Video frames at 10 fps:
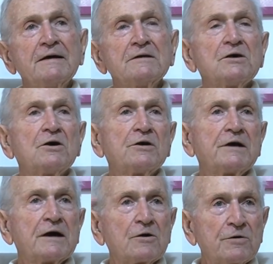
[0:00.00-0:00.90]

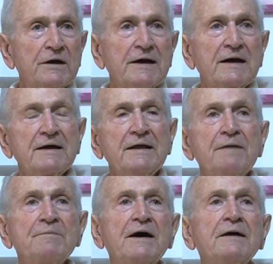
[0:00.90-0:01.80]
teorica ancora in
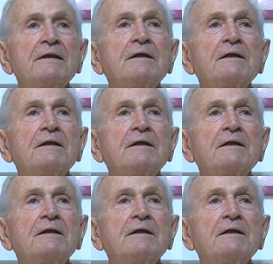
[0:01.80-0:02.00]
accademia